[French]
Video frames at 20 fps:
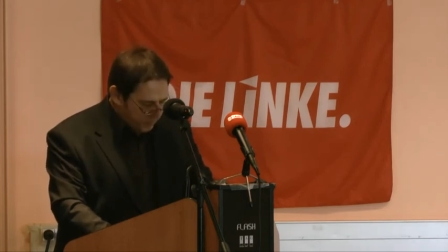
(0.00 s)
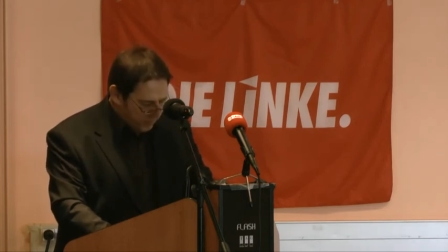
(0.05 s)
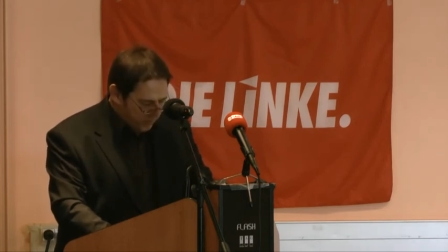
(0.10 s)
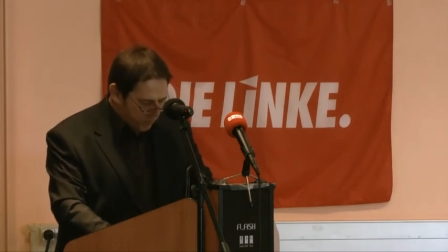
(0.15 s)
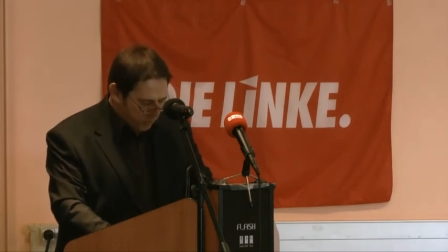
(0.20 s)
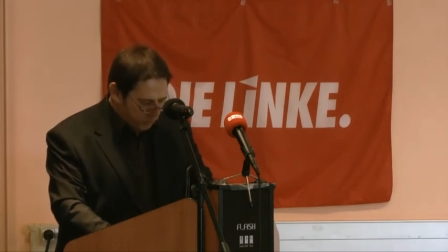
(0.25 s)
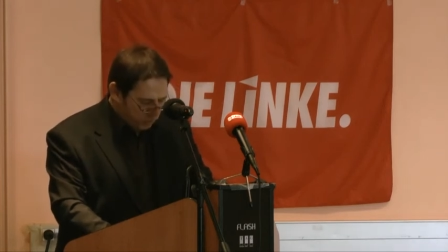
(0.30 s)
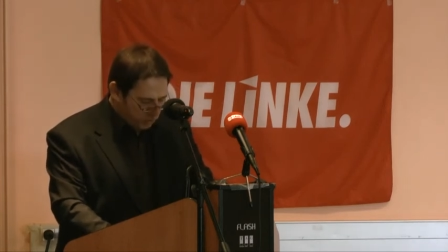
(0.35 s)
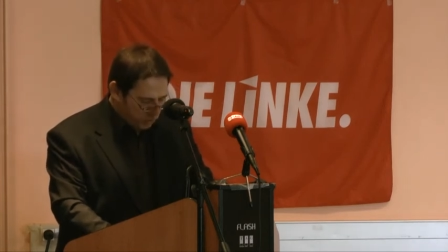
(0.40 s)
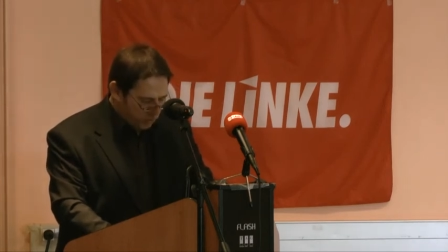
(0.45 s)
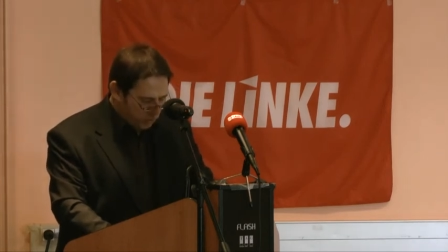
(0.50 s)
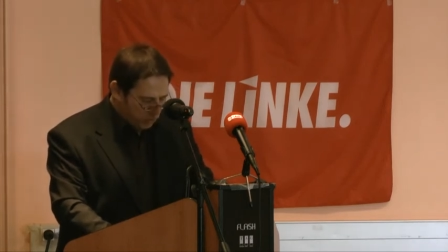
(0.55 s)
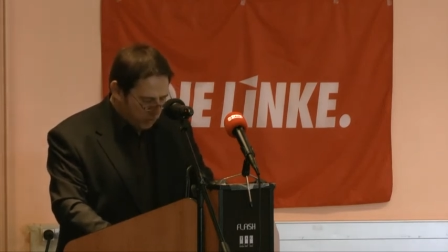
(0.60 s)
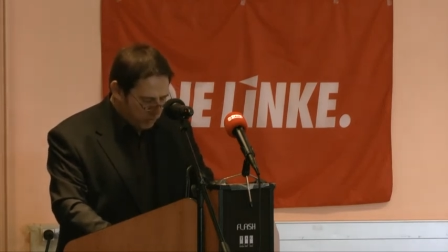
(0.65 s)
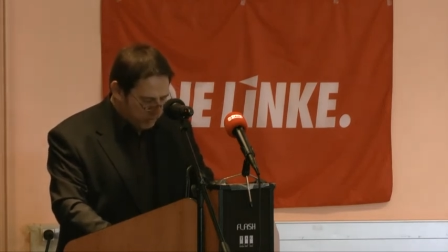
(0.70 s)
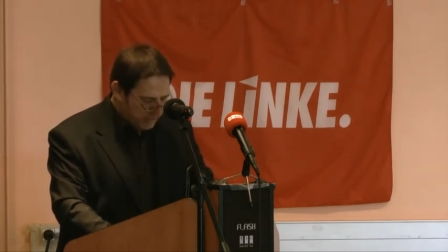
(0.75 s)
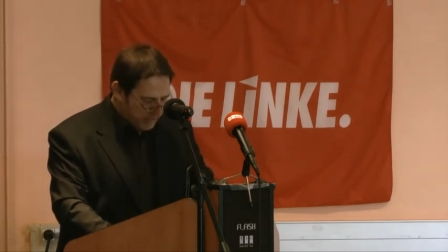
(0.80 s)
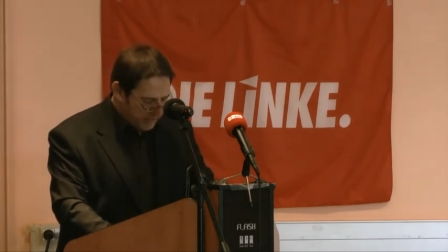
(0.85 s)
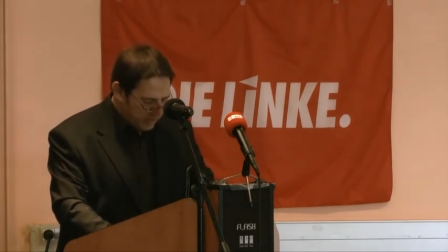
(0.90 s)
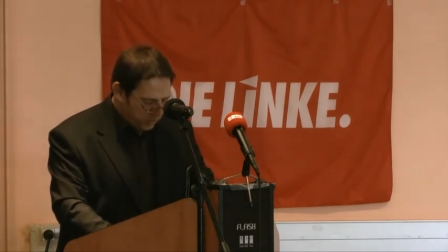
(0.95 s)
forte que
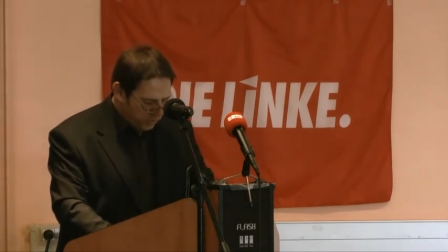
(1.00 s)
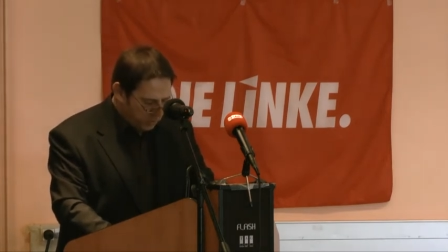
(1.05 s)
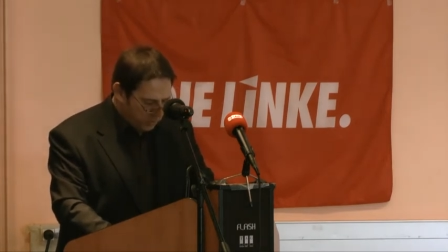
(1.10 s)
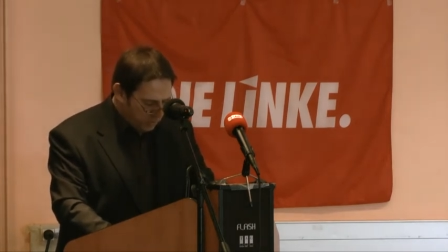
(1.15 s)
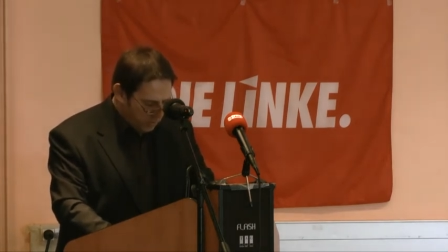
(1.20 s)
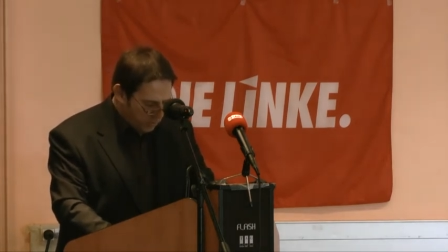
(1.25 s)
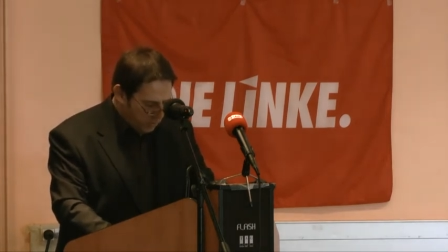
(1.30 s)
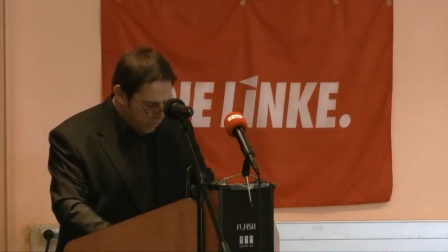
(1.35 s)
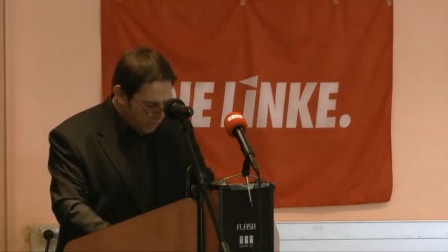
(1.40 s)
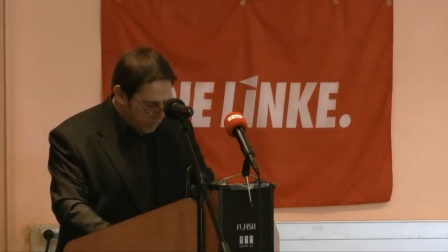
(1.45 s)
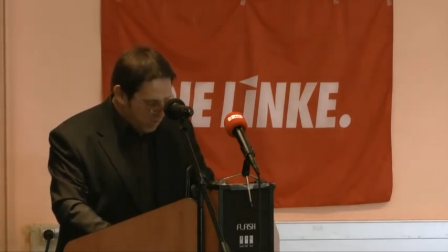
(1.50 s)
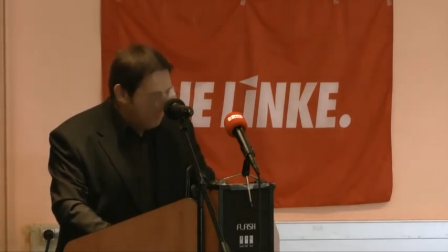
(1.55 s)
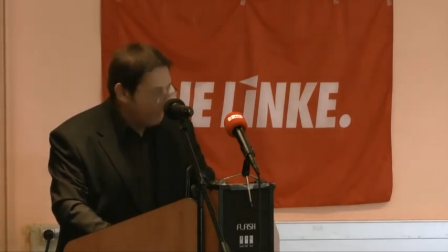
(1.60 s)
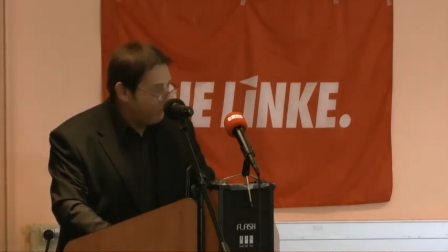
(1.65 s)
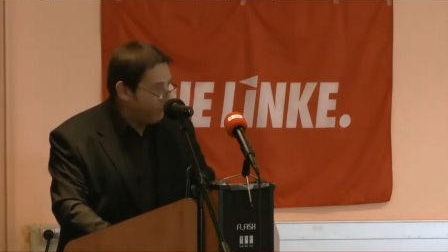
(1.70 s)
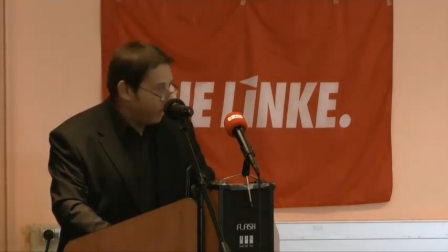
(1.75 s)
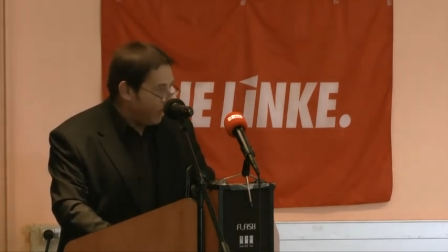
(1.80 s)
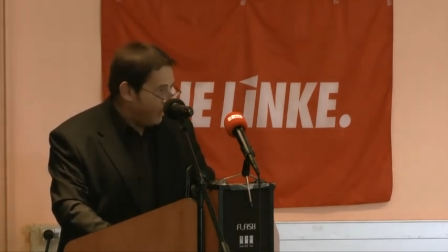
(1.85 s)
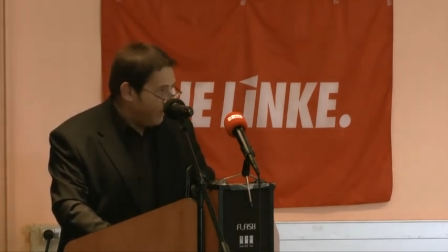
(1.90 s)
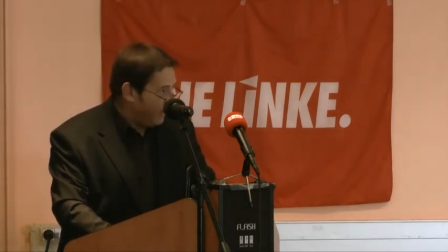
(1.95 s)
nos arguments
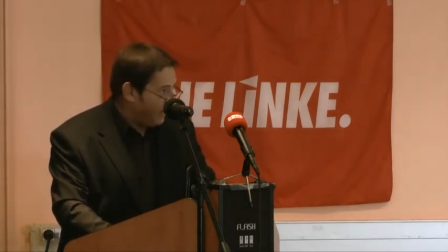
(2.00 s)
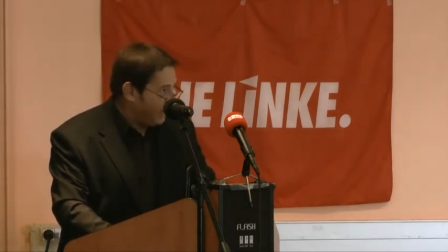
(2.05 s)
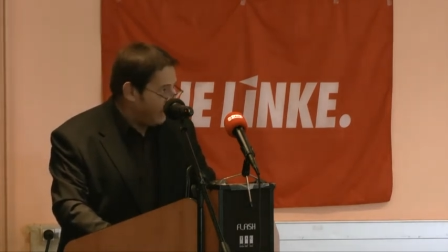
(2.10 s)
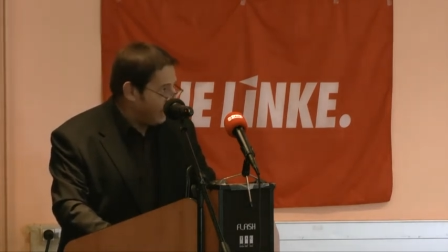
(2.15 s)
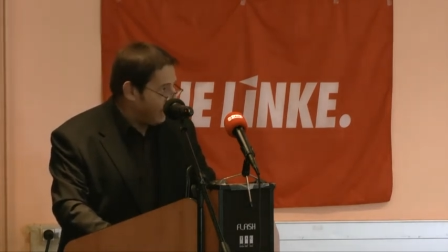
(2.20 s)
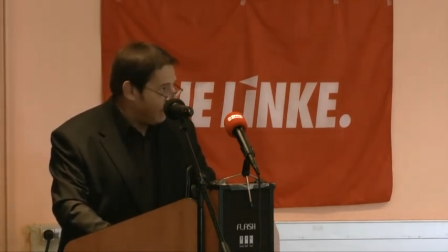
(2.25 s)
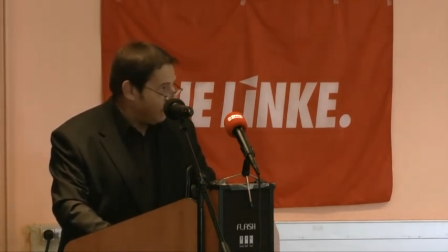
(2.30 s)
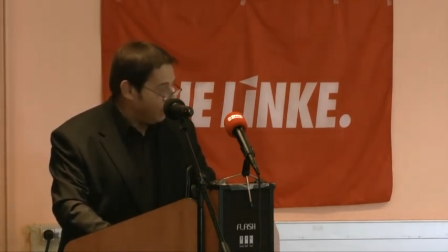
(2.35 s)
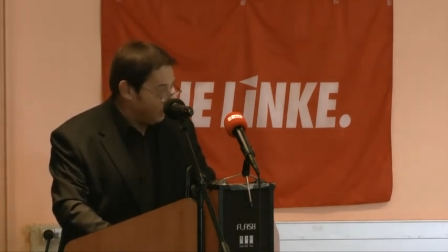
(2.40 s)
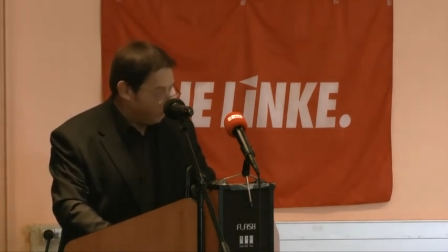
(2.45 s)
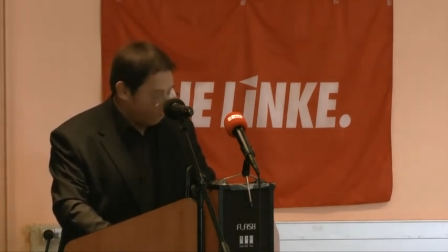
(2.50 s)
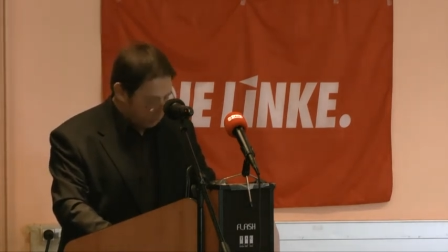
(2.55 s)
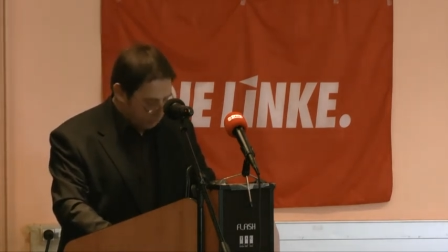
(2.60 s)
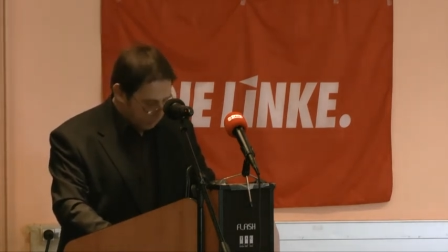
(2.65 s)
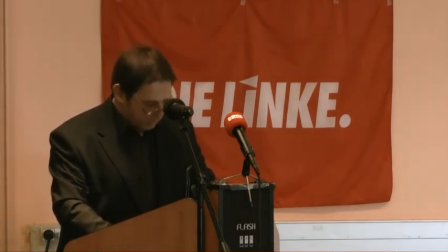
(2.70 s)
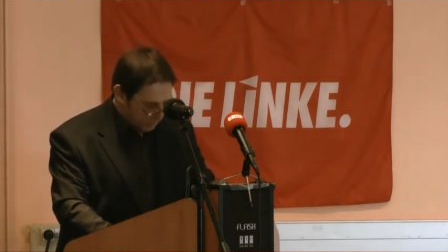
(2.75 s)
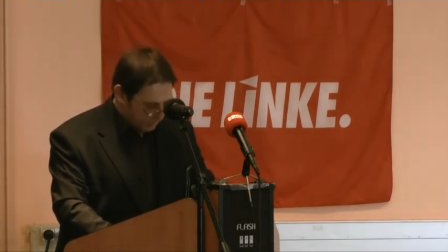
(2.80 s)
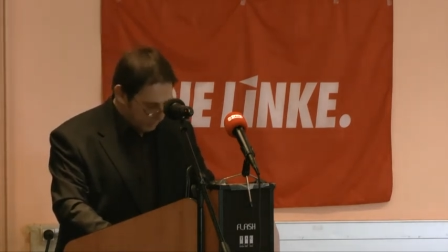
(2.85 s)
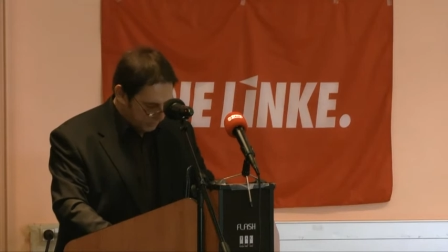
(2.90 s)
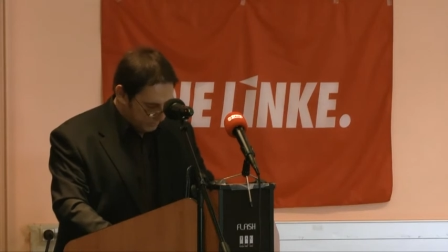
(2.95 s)
pour un véritable
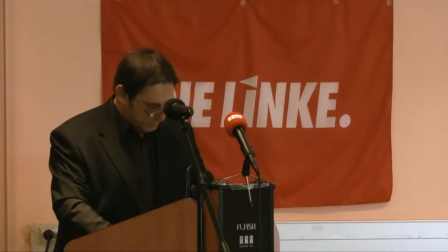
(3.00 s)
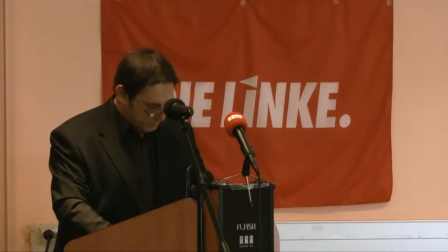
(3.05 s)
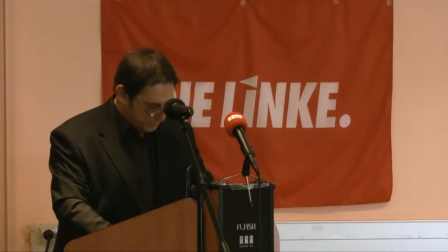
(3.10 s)
changement.